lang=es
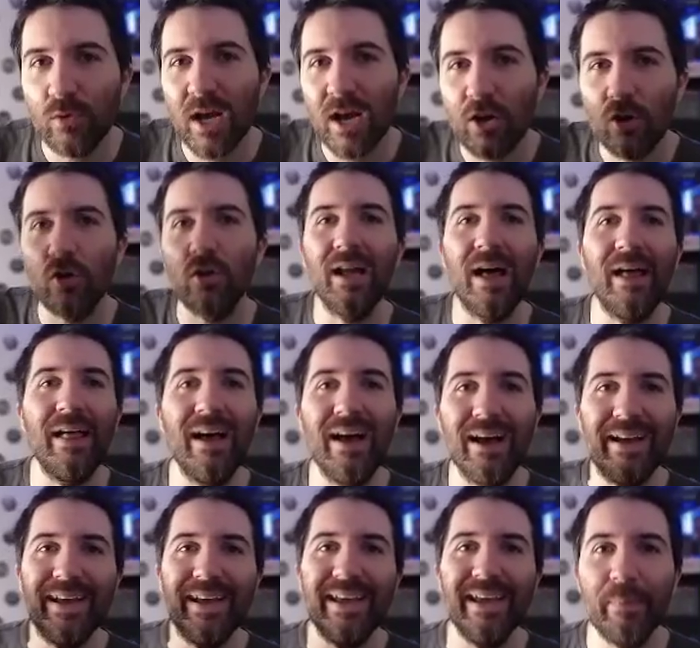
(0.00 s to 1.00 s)
fue una
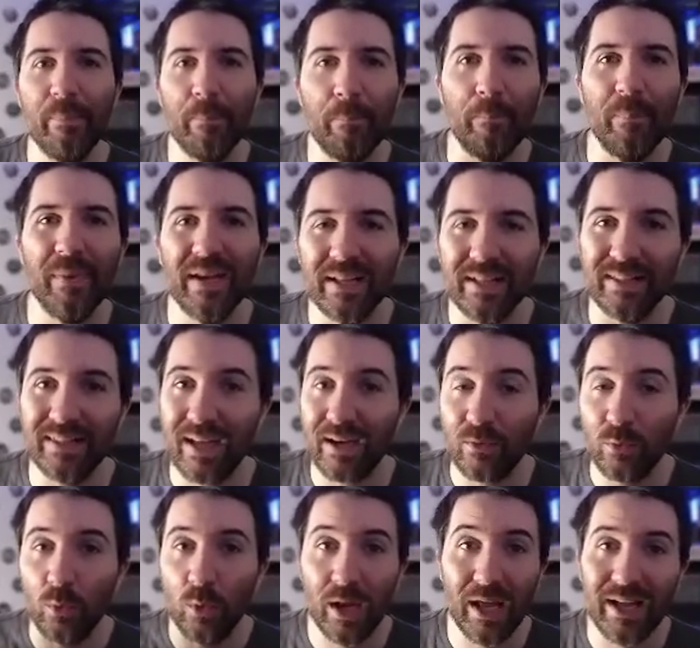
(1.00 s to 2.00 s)
jornada
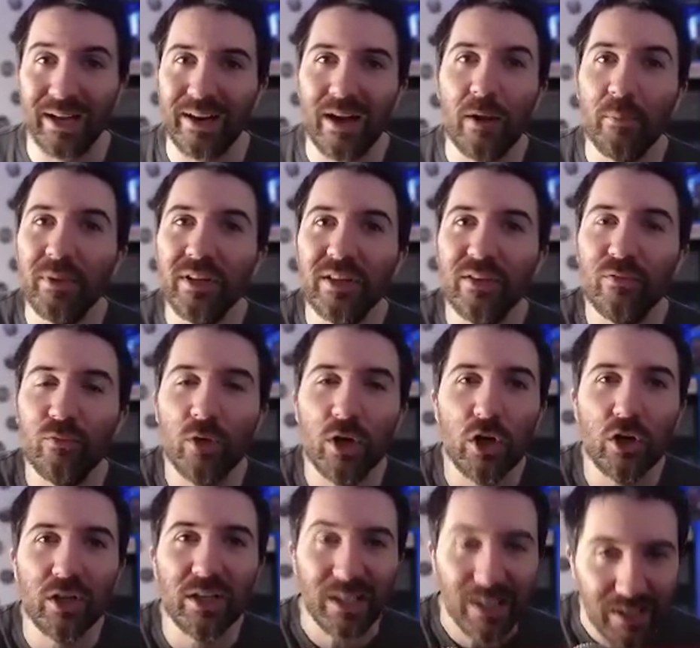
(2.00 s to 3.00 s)
espectacular. Realmente
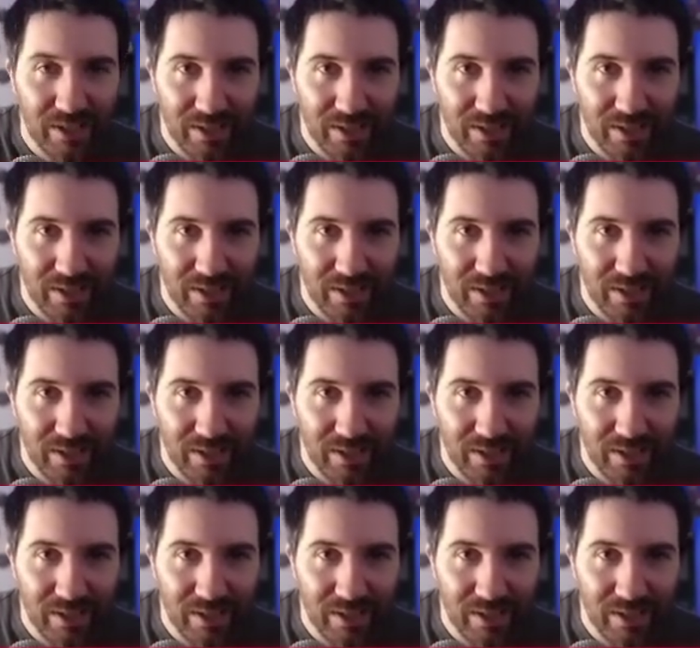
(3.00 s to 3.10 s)
fueron